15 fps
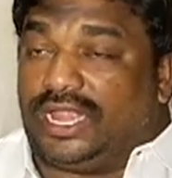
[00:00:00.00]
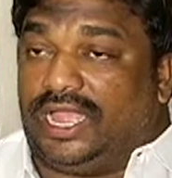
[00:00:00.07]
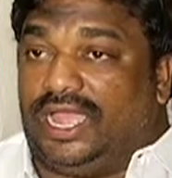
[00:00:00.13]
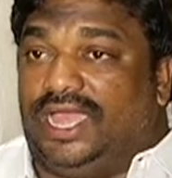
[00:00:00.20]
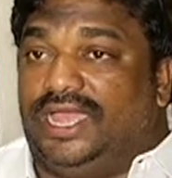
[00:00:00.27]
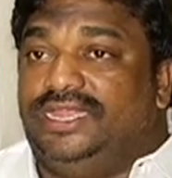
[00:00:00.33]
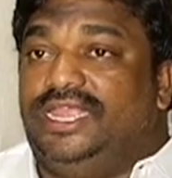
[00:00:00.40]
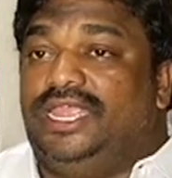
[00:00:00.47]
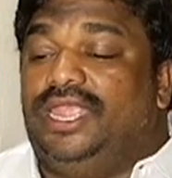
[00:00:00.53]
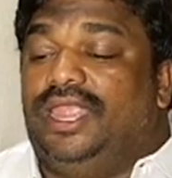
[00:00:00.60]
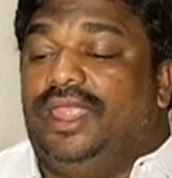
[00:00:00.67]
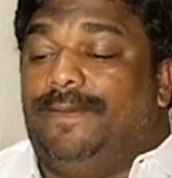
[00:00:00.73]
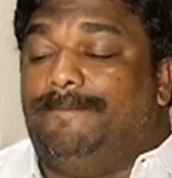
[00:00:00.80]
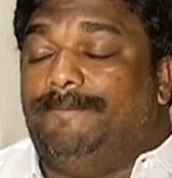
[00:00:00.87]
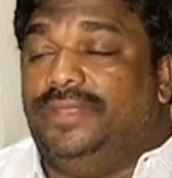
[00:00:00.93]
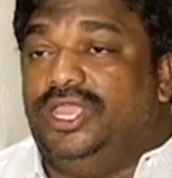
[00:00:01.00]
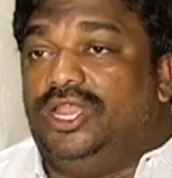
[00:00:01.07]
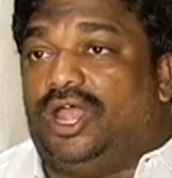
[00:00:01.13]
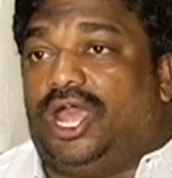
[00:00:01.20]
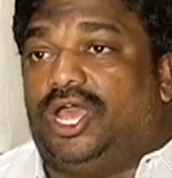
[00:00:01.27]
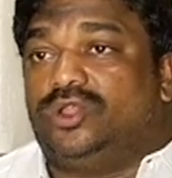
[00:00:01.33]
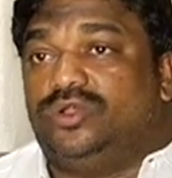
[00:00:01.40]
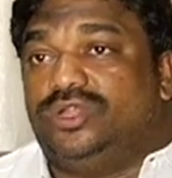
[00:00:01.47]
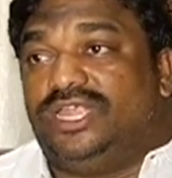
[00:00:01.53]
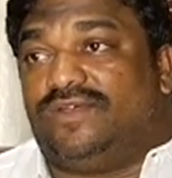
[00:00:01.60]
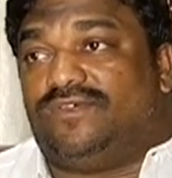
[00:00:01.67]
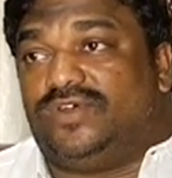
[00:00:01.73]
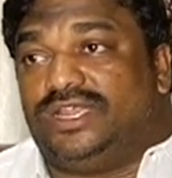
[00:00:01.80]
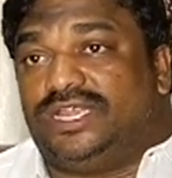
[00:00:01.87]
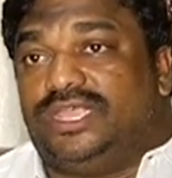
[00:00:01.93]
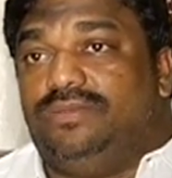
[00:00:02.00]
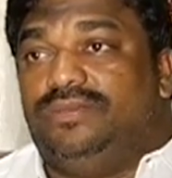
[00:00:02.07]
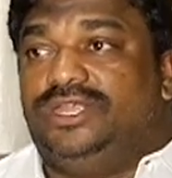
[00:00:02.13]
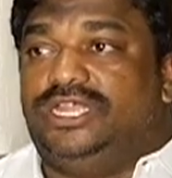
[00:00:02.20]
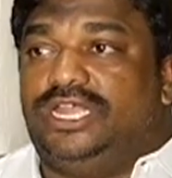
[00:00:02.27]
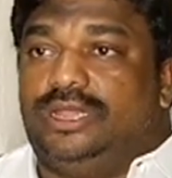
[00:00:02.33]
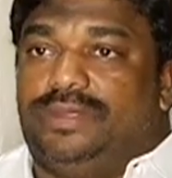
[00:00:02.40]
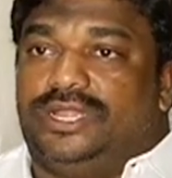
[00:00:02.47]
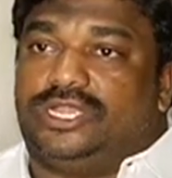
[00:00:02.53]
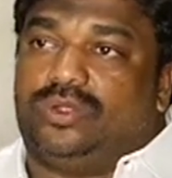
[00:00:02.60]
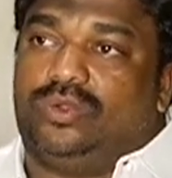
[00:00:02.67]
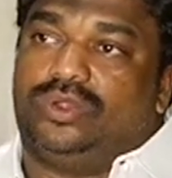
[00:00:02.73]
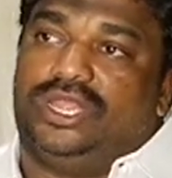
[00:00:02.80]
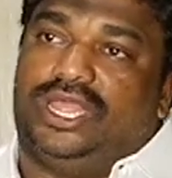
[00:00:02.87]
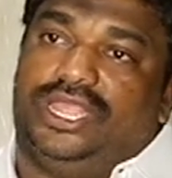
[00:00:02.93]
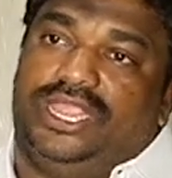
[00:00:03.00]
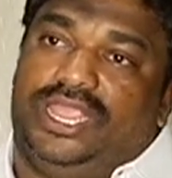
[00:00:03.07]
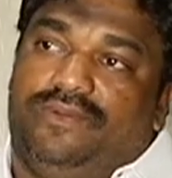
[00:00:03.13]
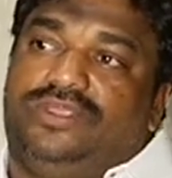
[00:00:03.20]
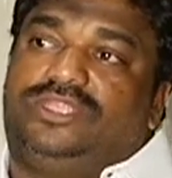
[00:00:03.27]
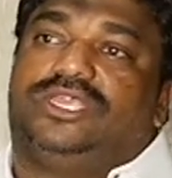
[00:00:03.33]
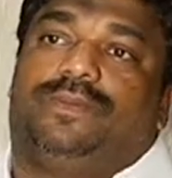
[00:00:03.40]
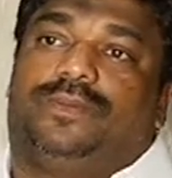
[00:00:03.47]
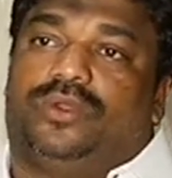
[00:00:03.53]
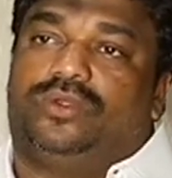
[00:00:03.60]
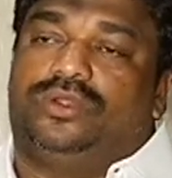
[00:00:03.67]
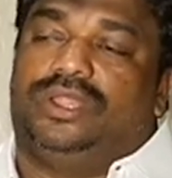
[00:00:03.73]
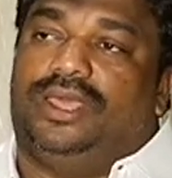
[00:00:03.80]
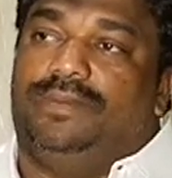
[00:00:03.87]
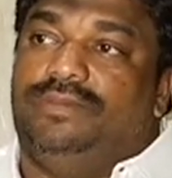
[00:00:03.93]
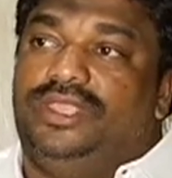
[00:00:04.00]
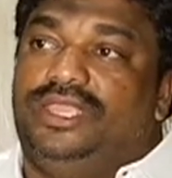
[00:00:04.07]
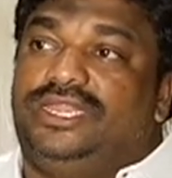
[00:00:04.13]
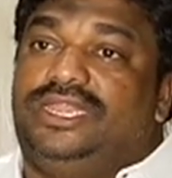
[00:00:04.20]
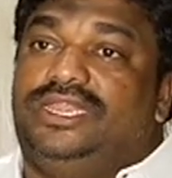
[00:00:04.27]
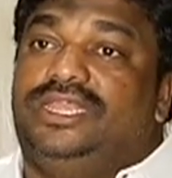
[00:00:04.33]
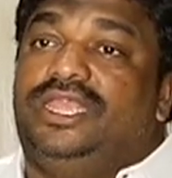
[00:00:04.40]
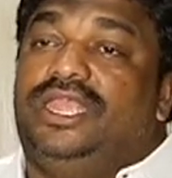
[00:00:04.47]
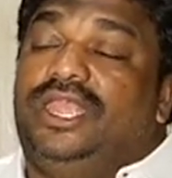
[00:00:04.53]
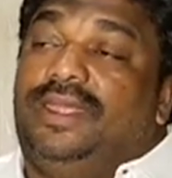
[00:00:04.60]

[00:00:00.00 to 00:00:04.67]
కానీ మీరు ఆరుగురు ఎవరికి మీటింగ్లు పెట్టకుండా ఏమీ చెప్పకుండా మీరెళ్ళి